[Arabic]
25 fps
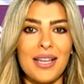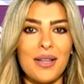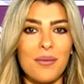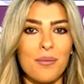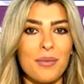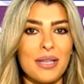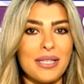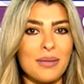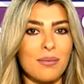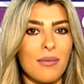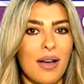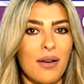
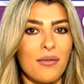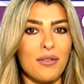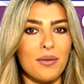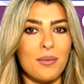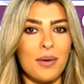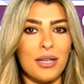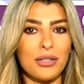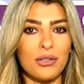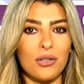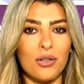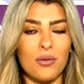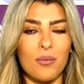بس مع
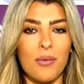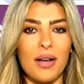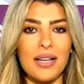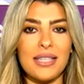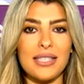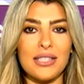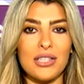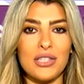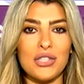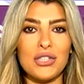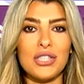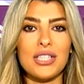فيبراتون
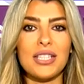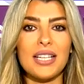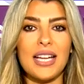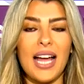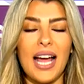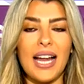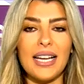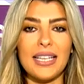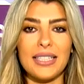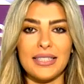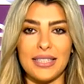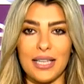ماكس الجديد
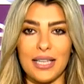انحلت